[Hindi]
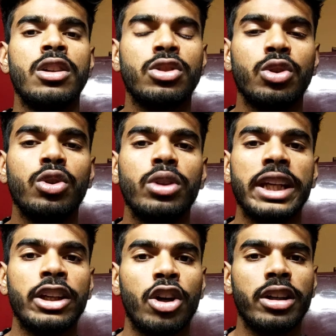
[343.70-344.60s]
है सो
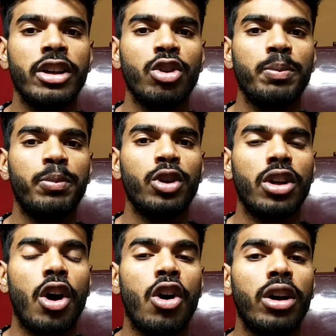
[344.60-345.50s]
इन ऑर्डर टू
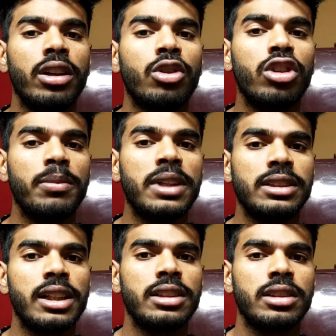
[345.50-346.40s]
पुट ऑन गुड
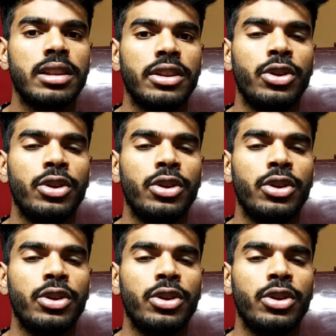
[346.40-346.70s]
मसल्स